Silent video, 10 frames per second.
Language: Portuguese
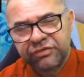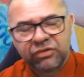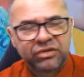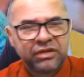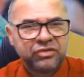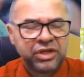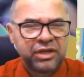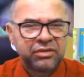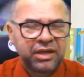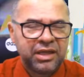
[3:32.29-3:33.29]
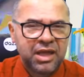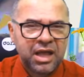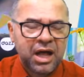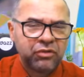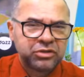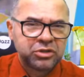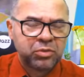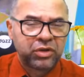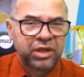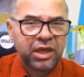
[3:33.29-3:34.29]
não teve direito aí ao
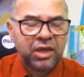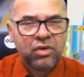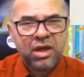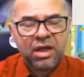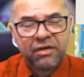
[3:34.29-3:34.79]
desbloqueio,